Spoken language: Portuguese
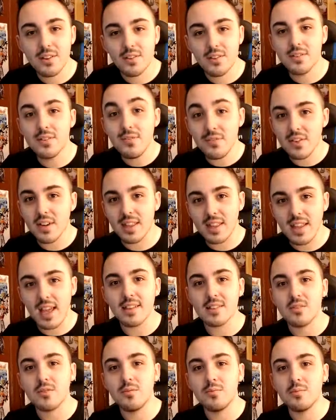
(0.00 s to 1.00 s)
de
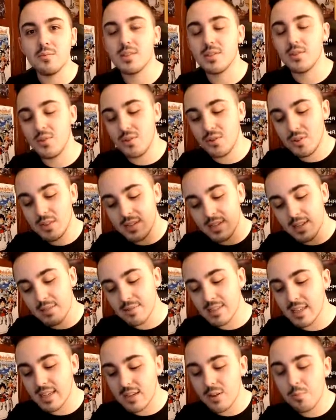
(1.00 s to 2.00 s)
verdade começou. Temos
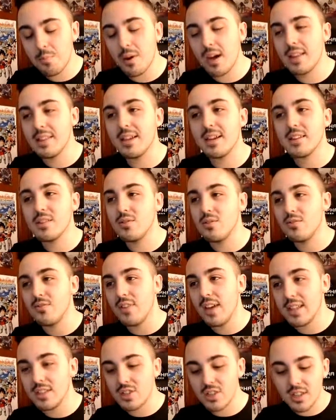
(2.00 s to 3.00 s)
aqui o banner do
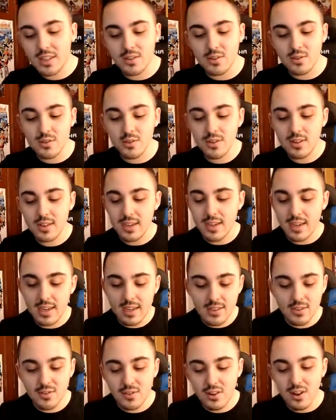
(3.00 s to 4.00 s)
Vegito e
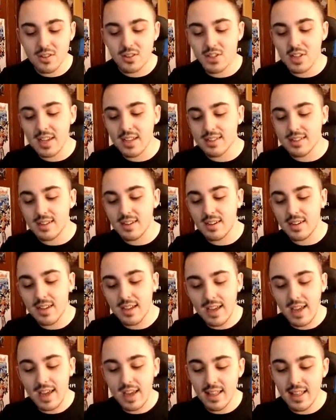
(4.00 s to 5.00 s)
do Gogeta
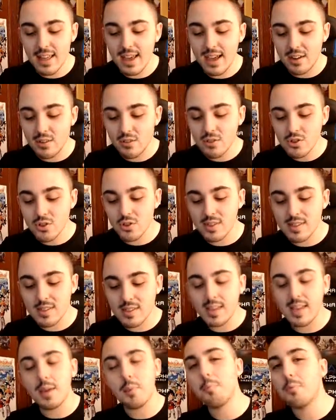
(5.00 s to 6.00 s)
LR, os dois
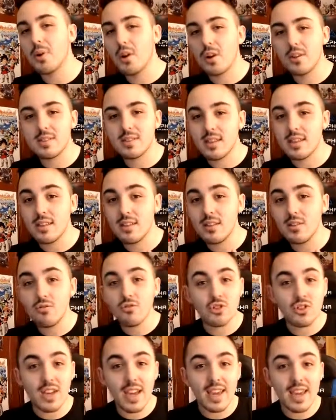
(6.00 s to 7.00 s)
aqui prontos, ainda não
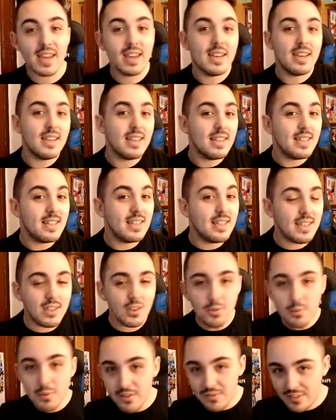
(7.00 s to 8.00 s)
joguei
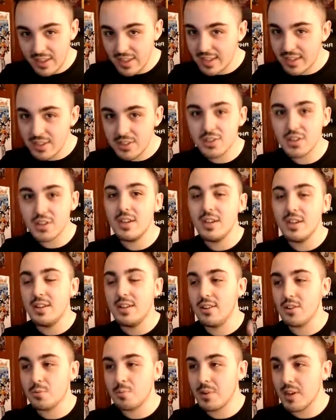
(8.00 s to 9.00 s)
nenhuma vez.
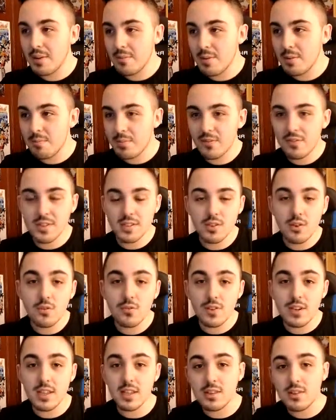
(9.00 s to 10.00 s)
Esperei mesmo para fazer o
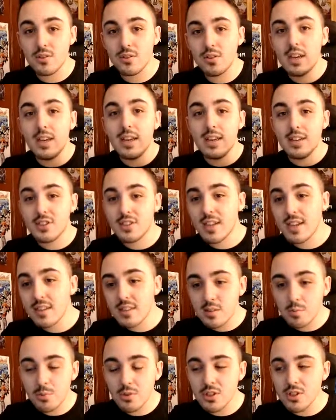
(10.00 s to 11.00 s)
vídeo. Isto era
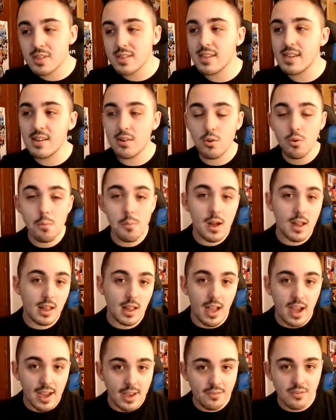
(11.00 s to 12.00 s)
suposto ser uma
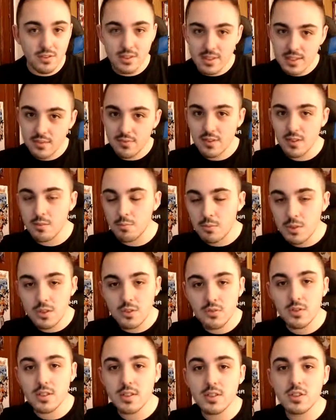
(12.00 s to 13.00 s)
live, eu sei que muitos
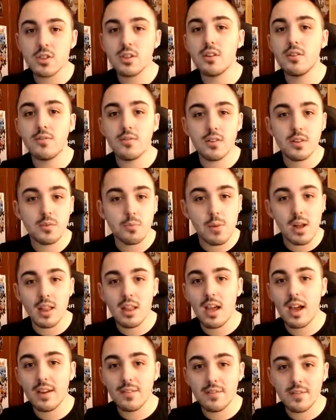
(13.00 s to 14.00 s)
de vocês queriam ver uma
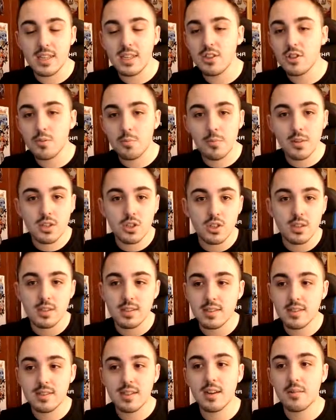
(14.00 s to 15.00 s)
live disto, mas
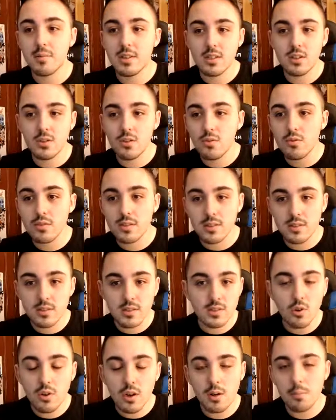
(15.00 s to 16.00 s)
sinceramente eu não
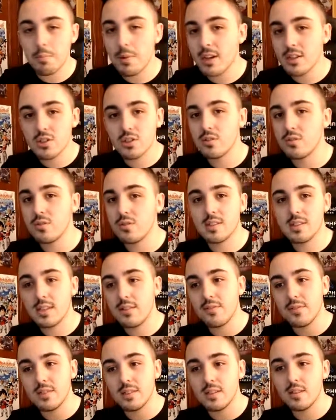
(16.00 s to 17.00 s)
sou capaz de conseguir
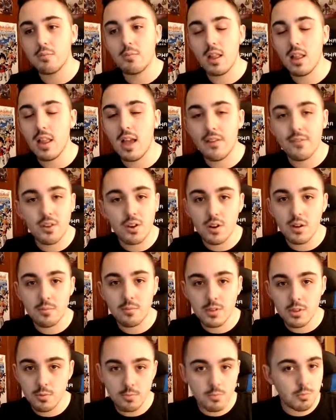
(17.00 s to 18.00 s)
fazer uma live agora
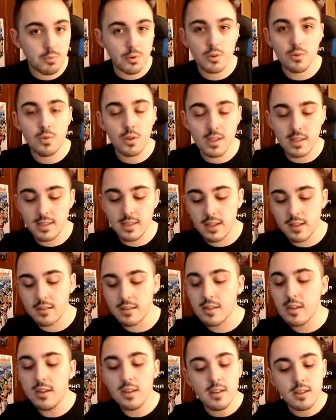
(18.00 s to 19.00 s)
mesmo de boa qualidade,
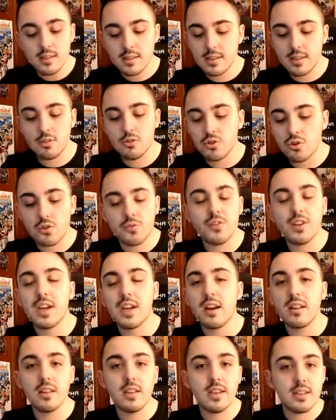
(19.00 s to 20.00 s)
sem o jogo ficar
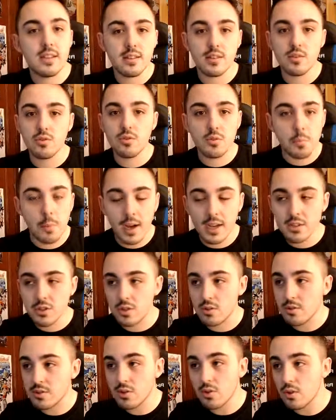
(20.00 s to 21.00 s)
lento e tudo mais,
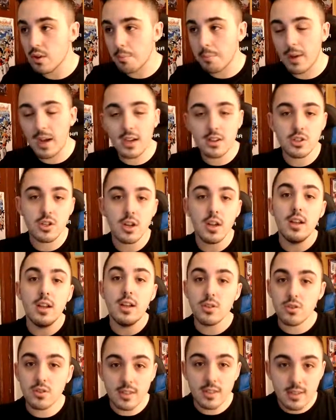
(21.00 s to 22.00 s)
não sou capaz
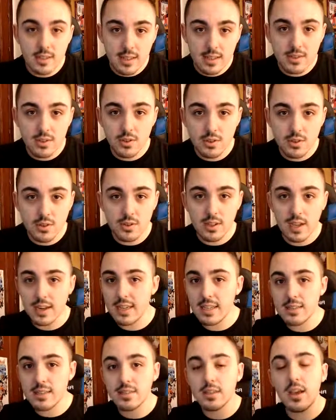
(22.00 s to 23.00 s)
estou a tentar solucionar
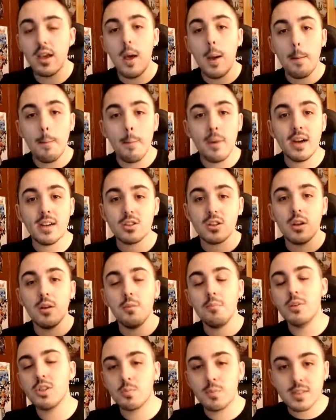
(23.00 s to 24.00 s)
isso, mas
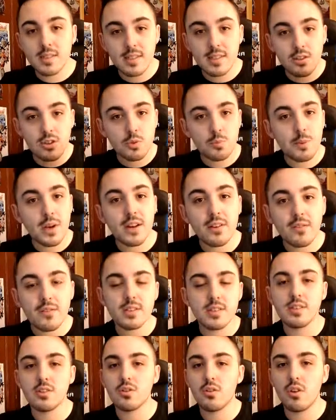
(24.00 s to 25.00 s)
mesmo assim eu espero que
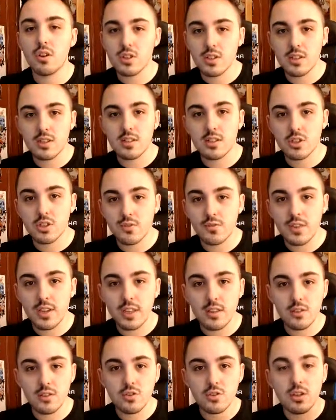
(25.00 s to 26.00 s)
vocês gostem destes
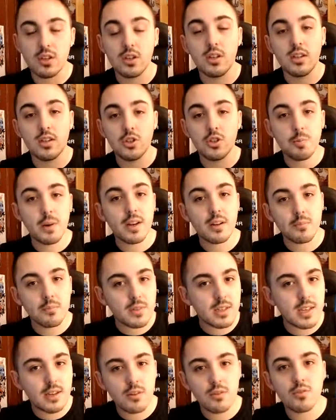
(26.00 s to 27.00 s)
vídeos e espero que me
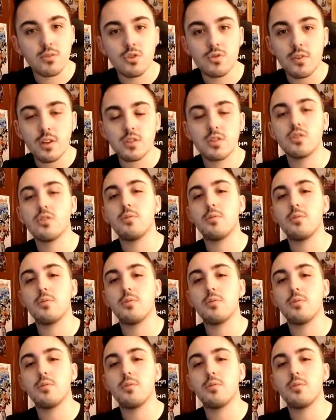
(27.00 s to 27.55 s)
digam nos vossos